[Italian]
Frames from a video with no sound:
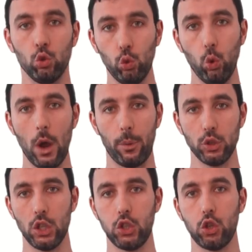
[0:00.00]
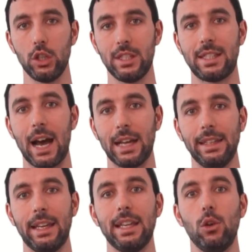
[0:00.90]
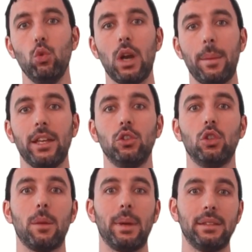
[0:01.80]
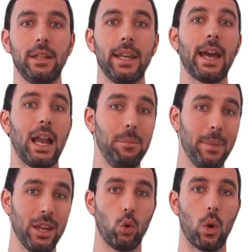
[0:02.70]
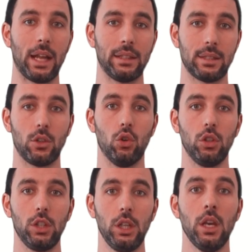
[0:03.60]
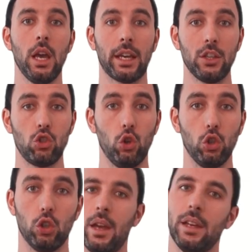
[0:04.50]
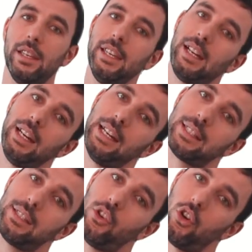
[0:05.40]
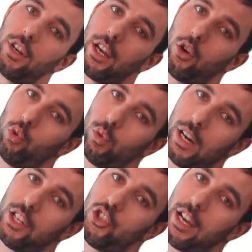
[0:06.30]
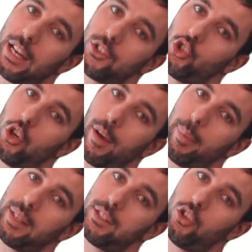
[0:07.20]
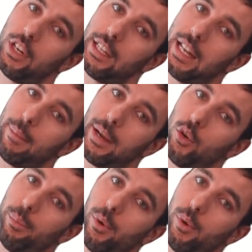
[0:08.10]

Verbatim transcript: due posizioni statiche di allungamento da mantenere almeno 40 secondi, che sono inclinazione con una leggera sovrappressione della mano